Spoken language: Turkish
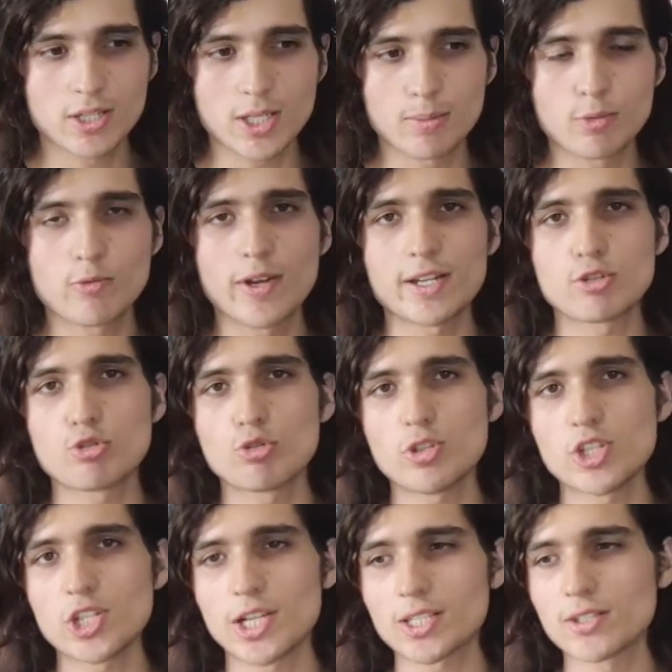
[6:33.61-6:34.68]
Tabi bu versiyon
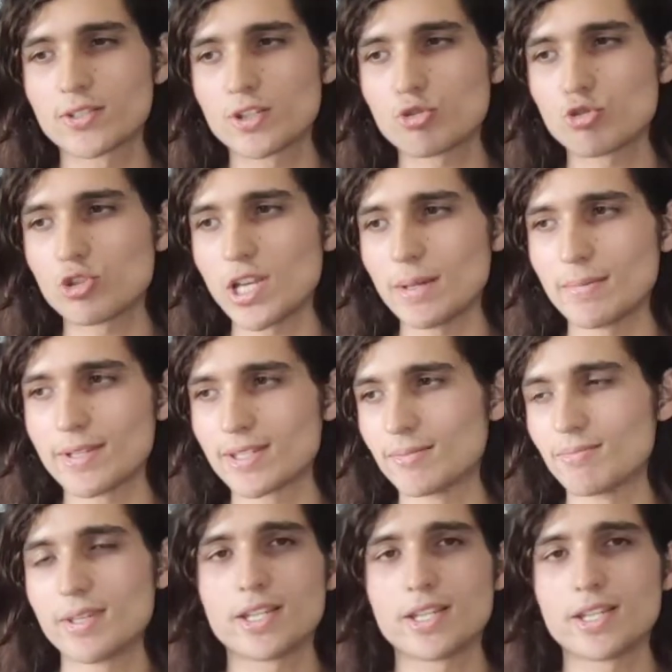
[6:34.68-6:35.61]
deyince aklınıza şu gelmesin.